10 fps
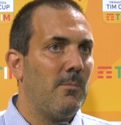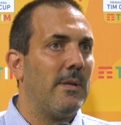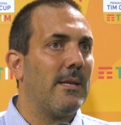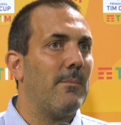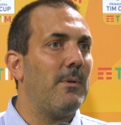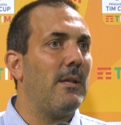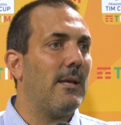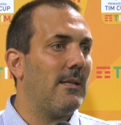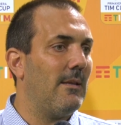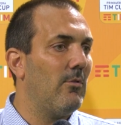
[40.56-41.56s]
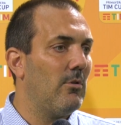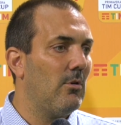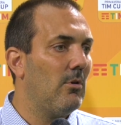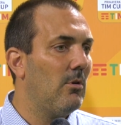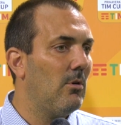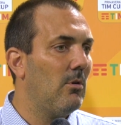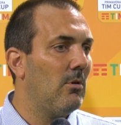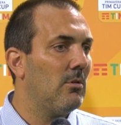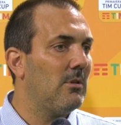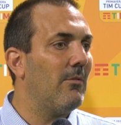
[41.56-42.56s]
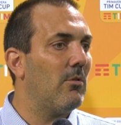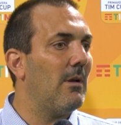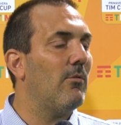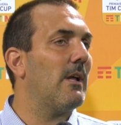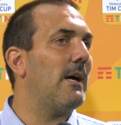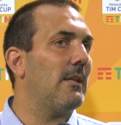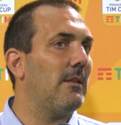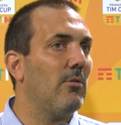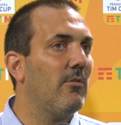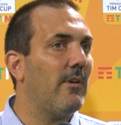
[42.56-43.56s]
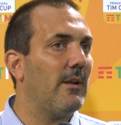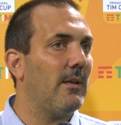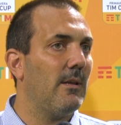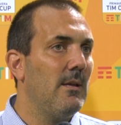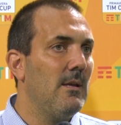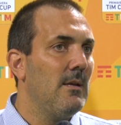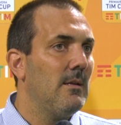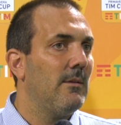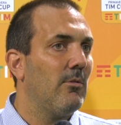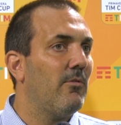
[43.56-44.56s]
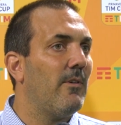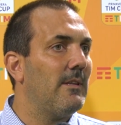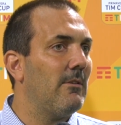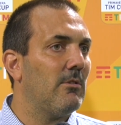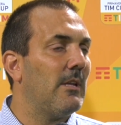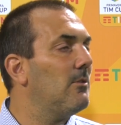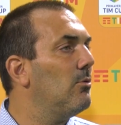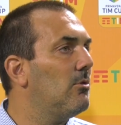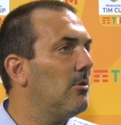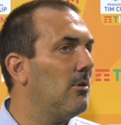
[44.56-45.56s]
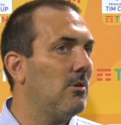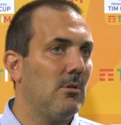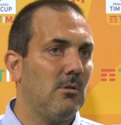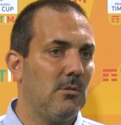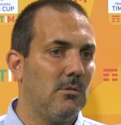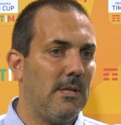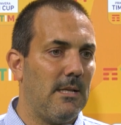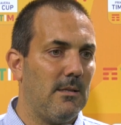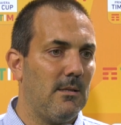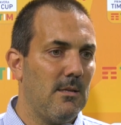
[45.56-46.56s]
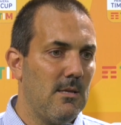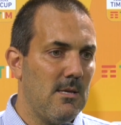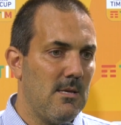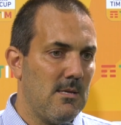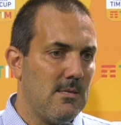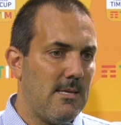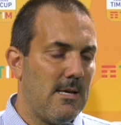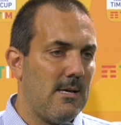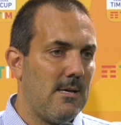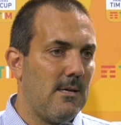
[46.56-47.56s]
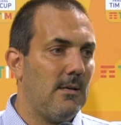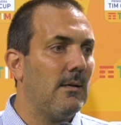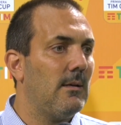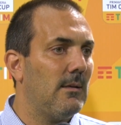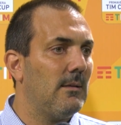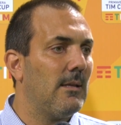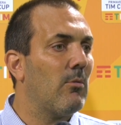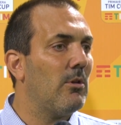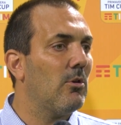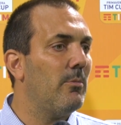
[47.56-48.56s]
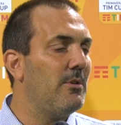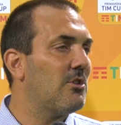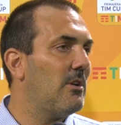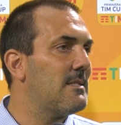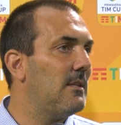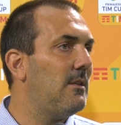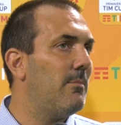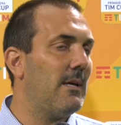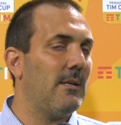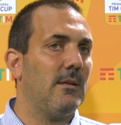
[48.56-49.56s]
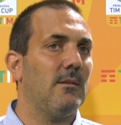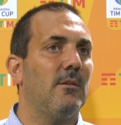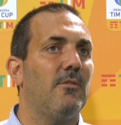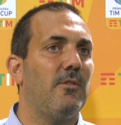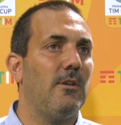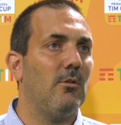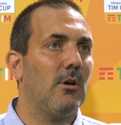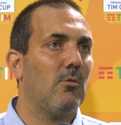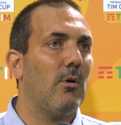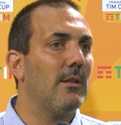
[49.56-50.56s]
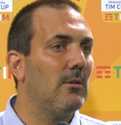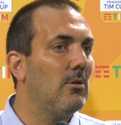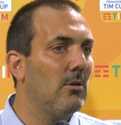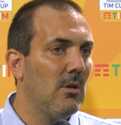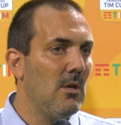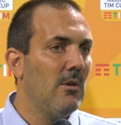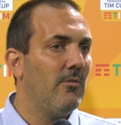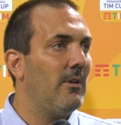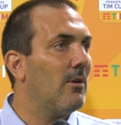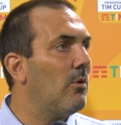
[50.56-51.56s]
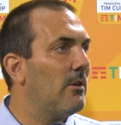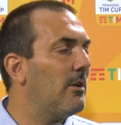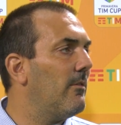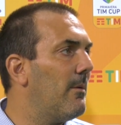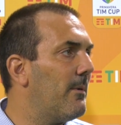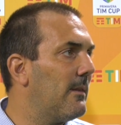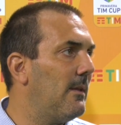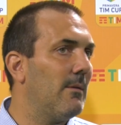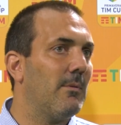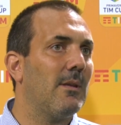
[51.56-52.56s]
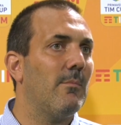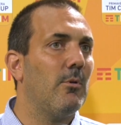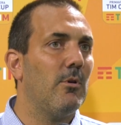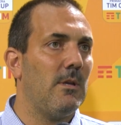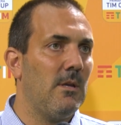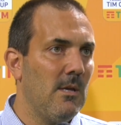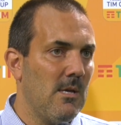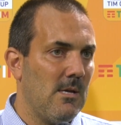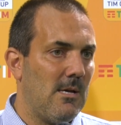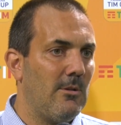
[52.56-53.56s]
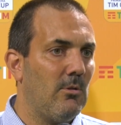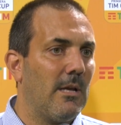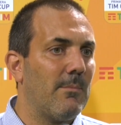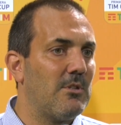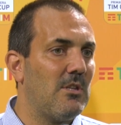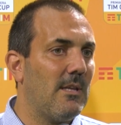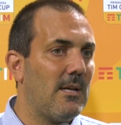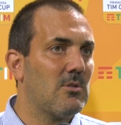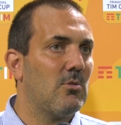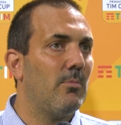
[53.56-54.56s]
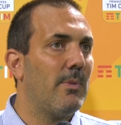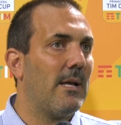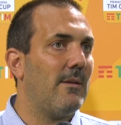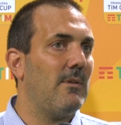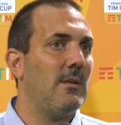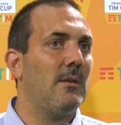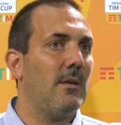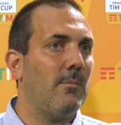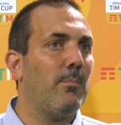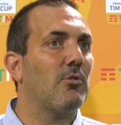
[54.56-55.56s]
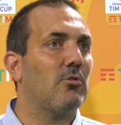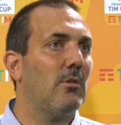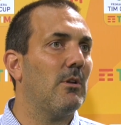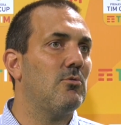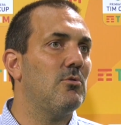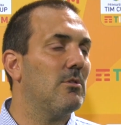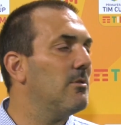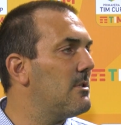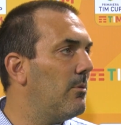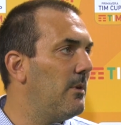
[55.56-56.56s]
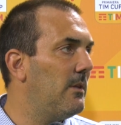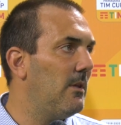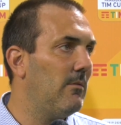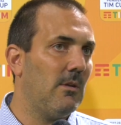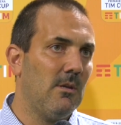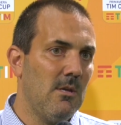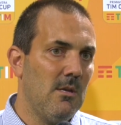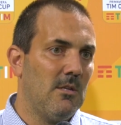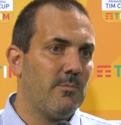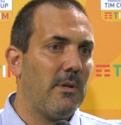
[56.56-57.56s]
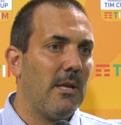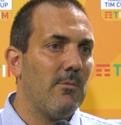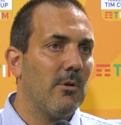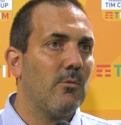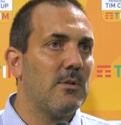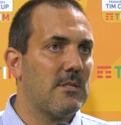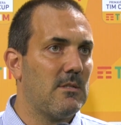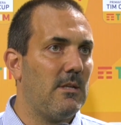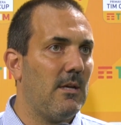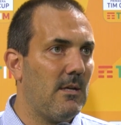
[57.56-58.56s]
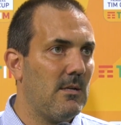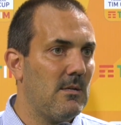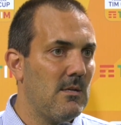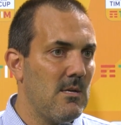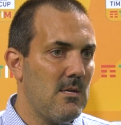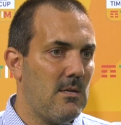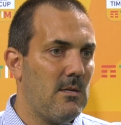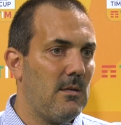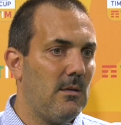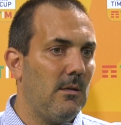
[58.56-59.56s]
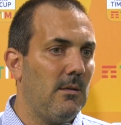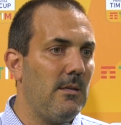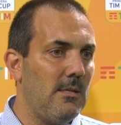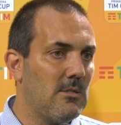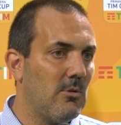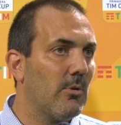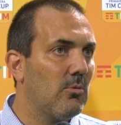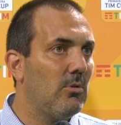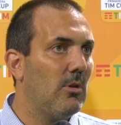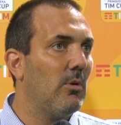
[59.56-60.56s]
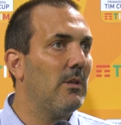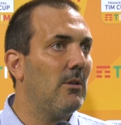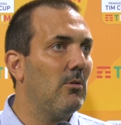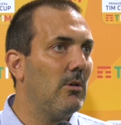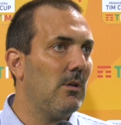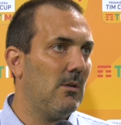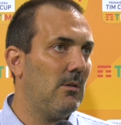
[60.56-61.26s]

per capire che devono, devono, lavorare, devono, fare, devono, fa, devono dare tutto da, da, da quando cominciano la settimana fino a, quando, fino a quando arriva la partita, perché poi hanno le capacità, sono bravi e possono raggiungere questi obiettivi. Speriamo che questa sia eh, l'inizio per tutti quanti noi